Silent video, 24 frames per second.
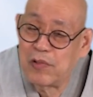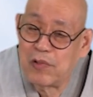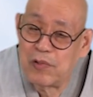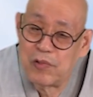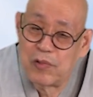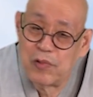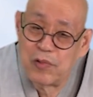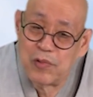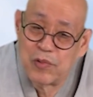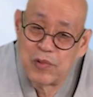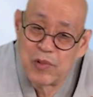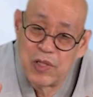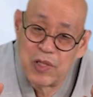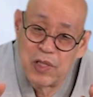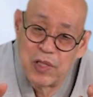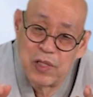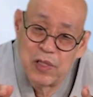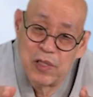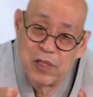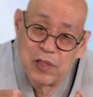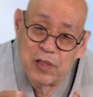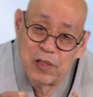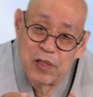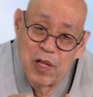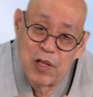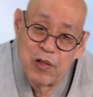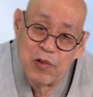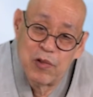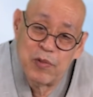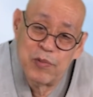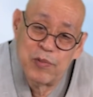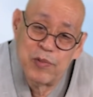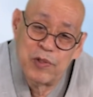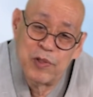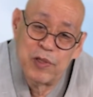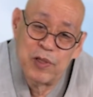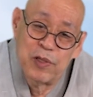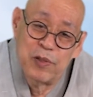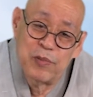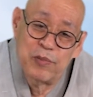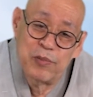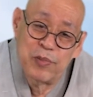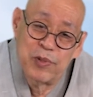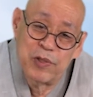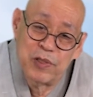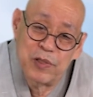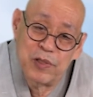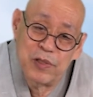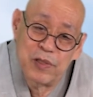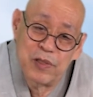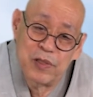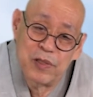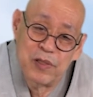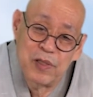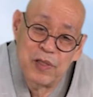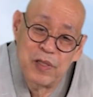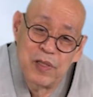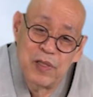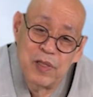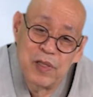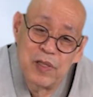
또 길, 대등원 업, 그,